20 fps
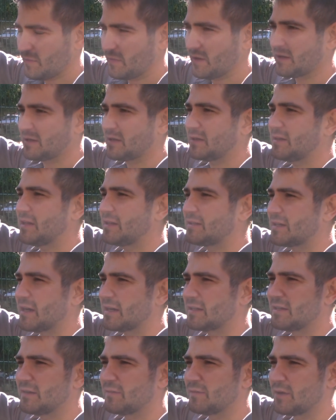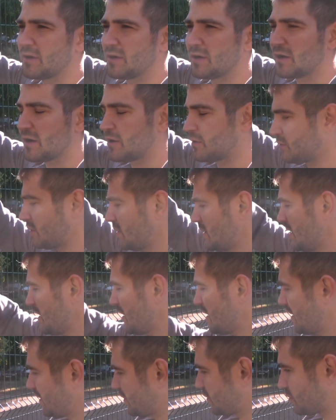если дети активно играют,
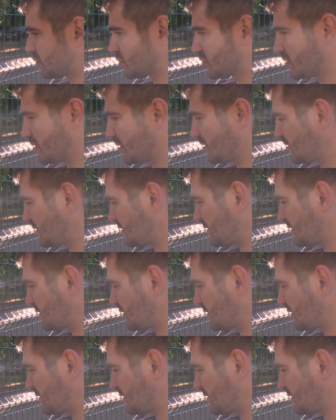это уже